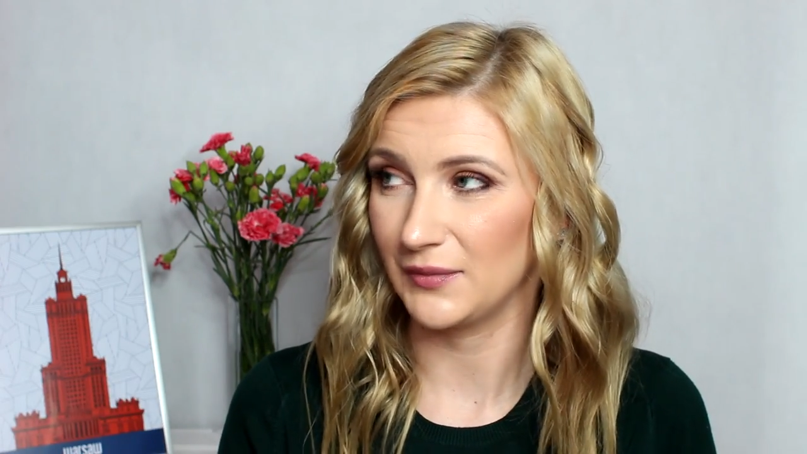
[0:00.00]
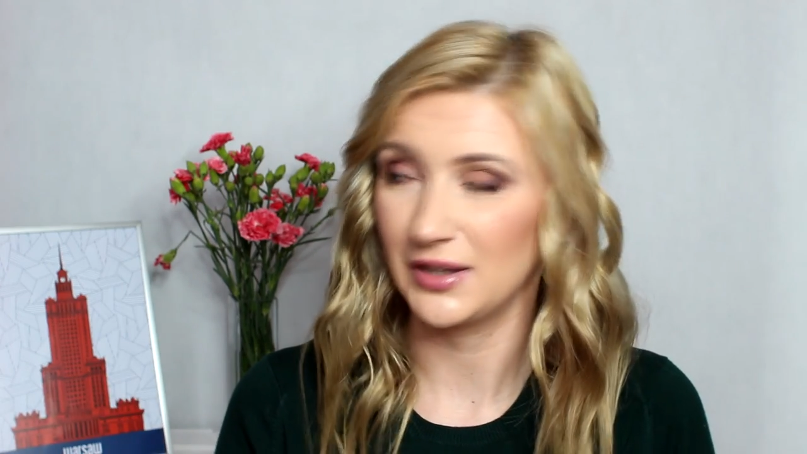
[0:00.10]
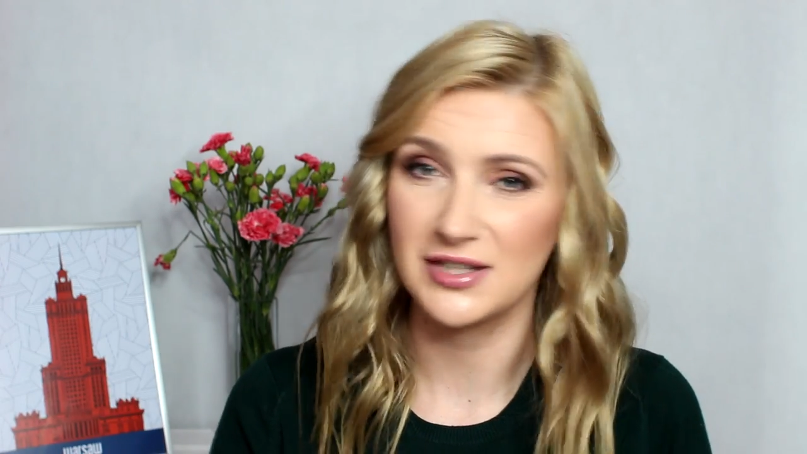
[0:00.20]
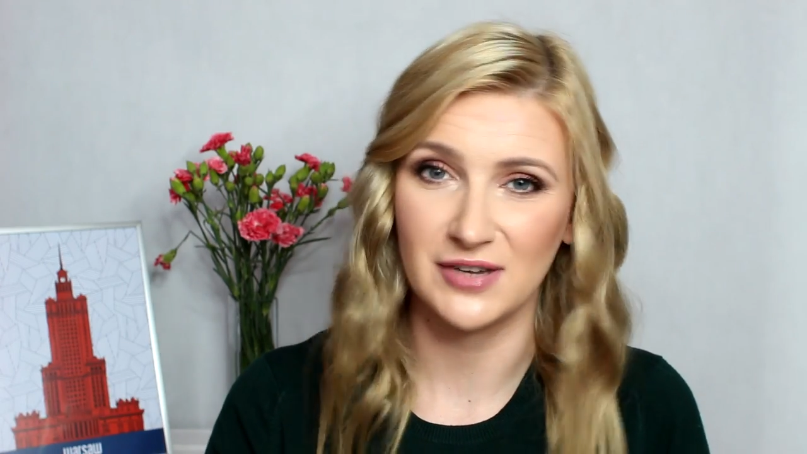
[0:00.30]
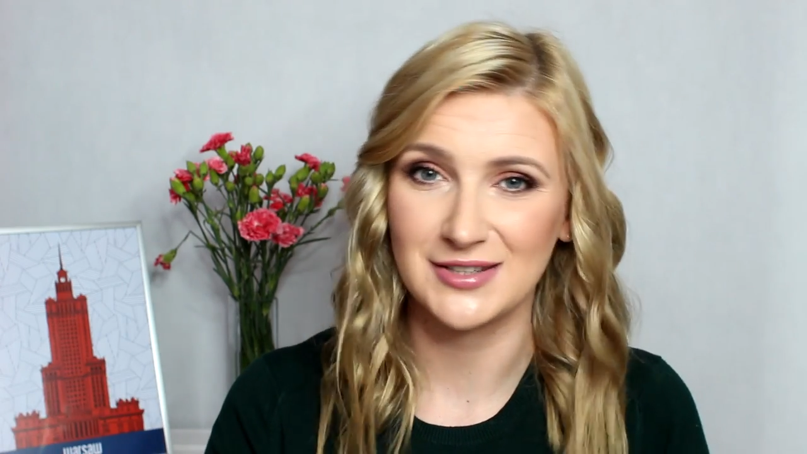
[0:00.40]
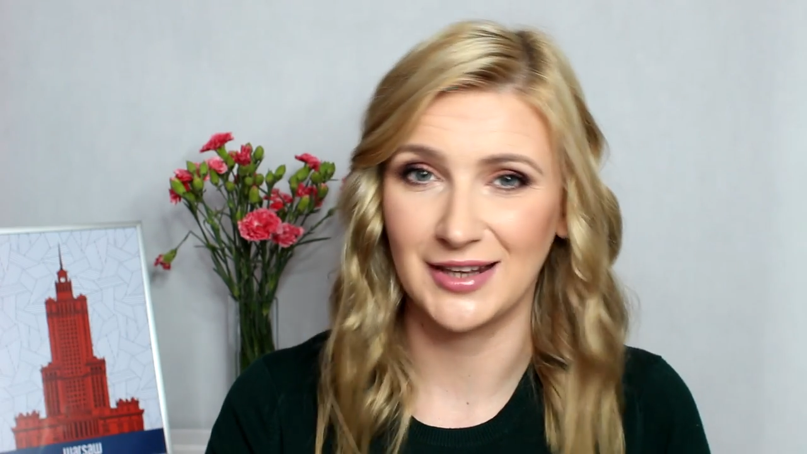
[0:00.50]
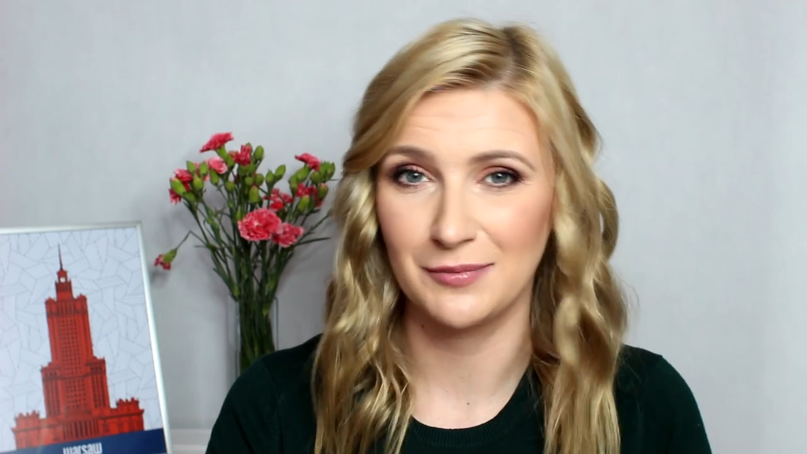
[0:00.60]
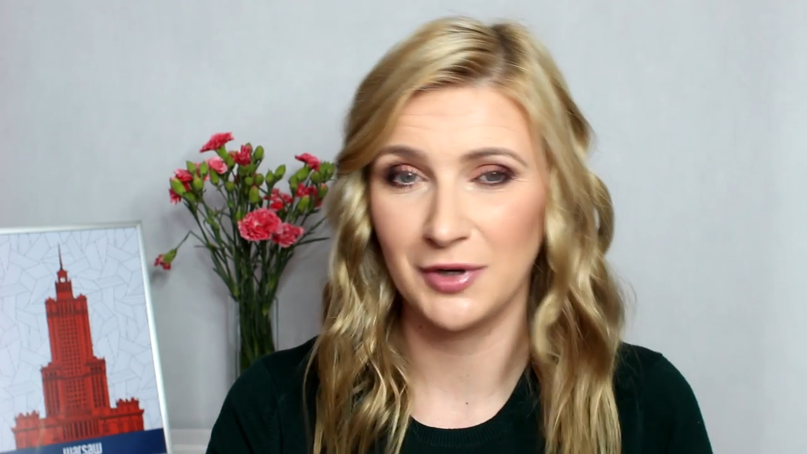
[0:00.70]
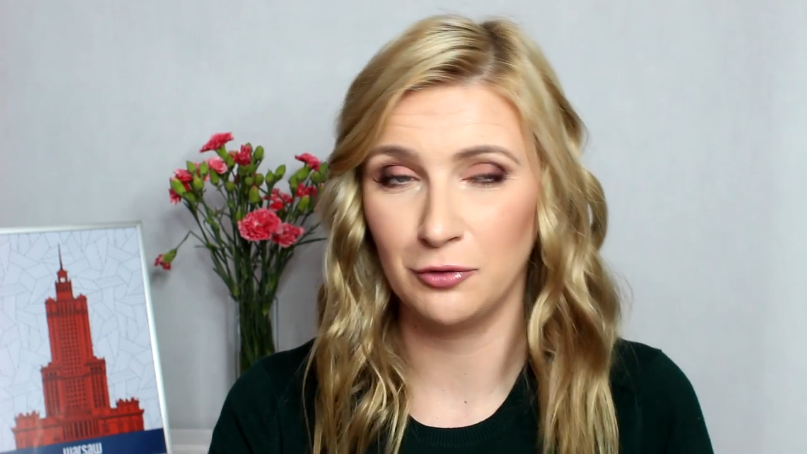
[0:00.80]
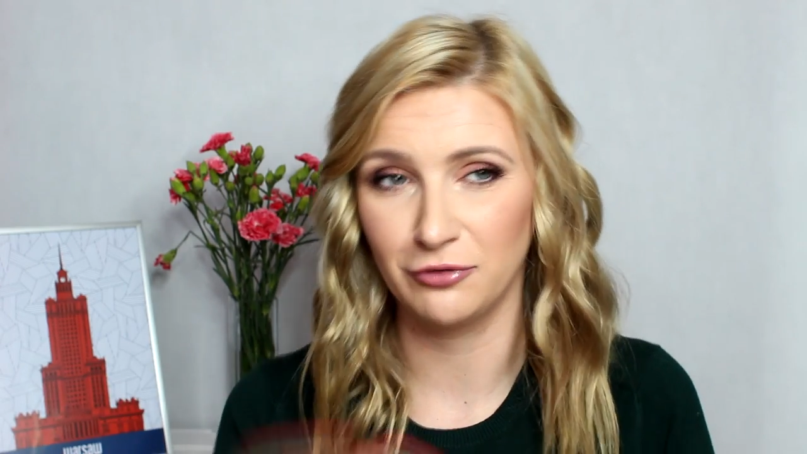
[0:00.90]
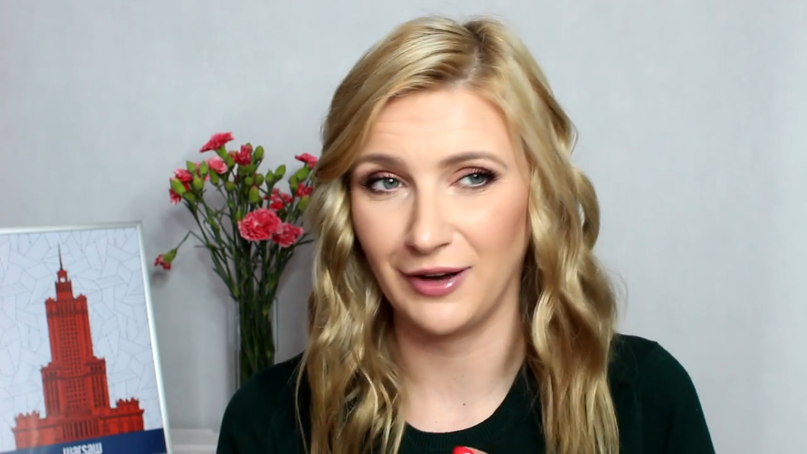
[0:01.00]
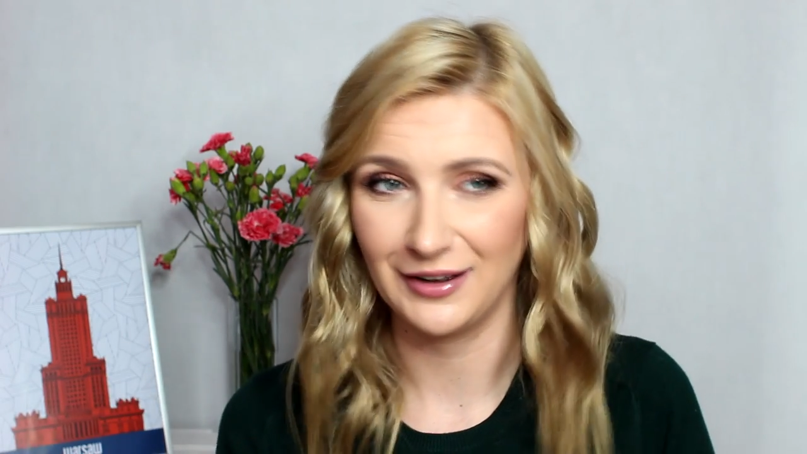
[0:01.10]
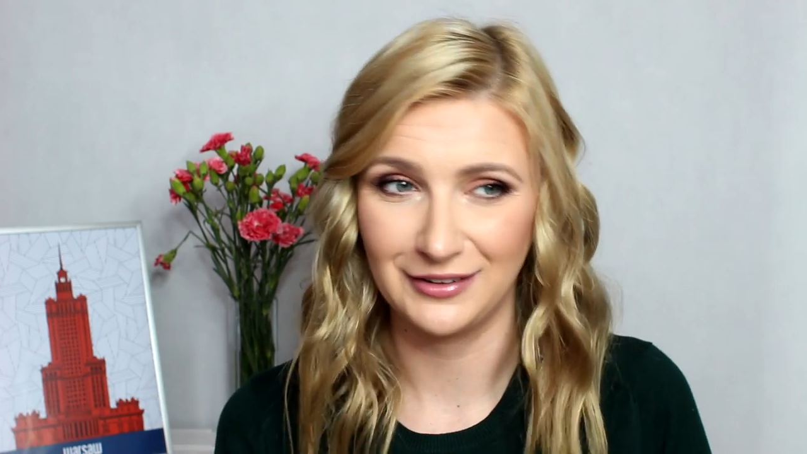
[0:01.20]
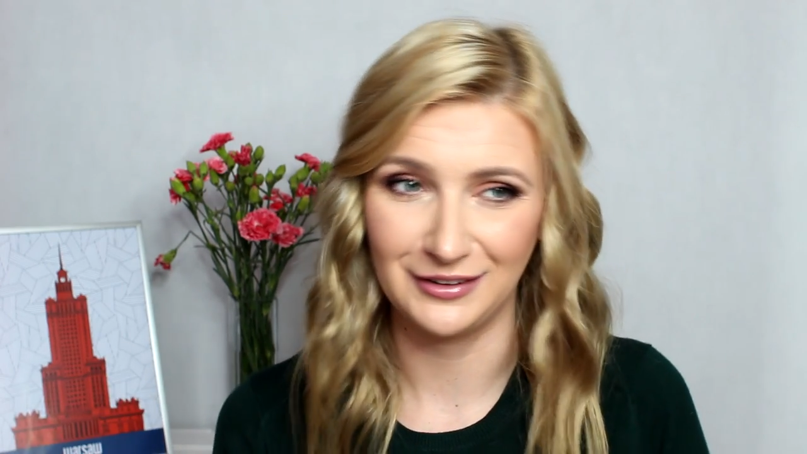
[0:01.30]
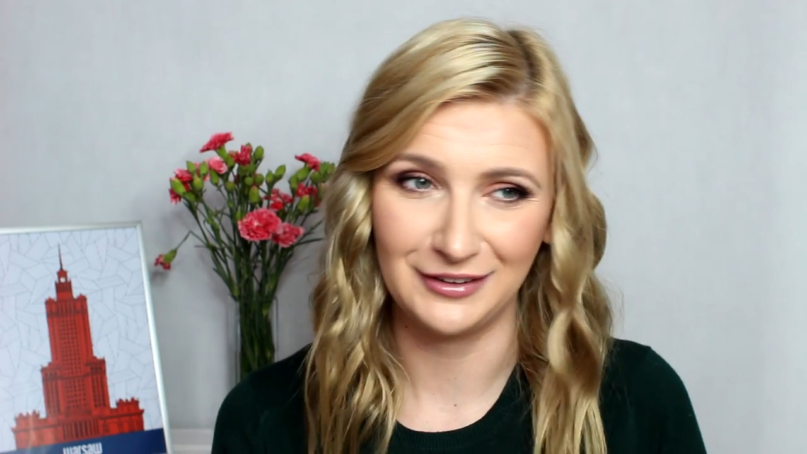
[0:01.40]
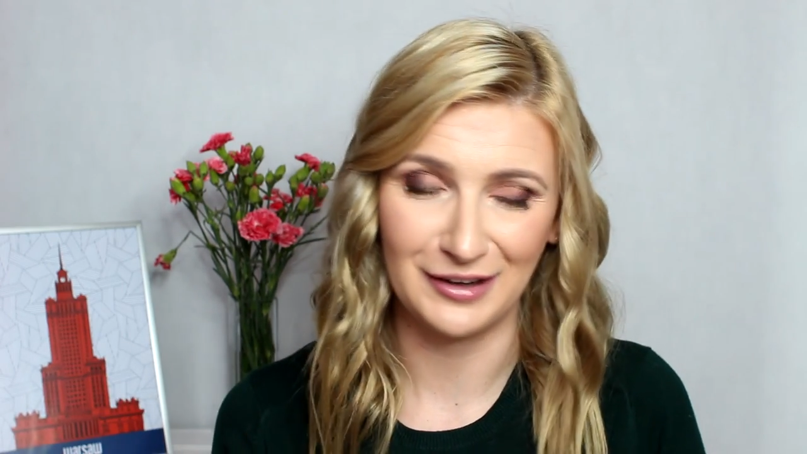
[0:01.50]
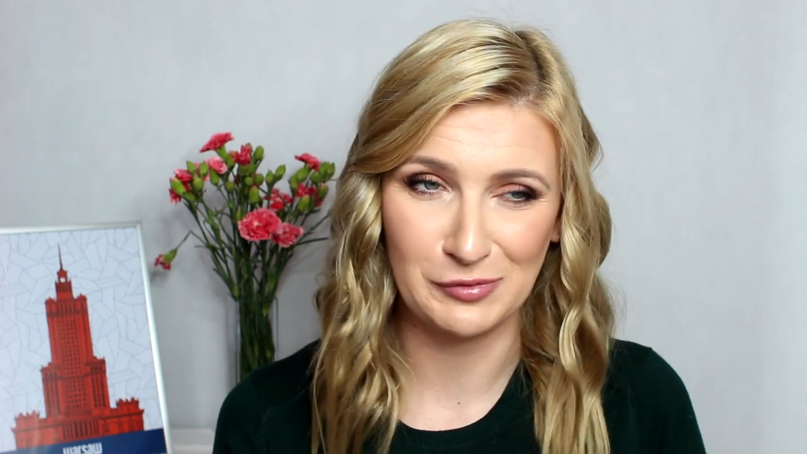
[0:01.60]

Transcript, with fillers: nie zwraca na mnie uwagi,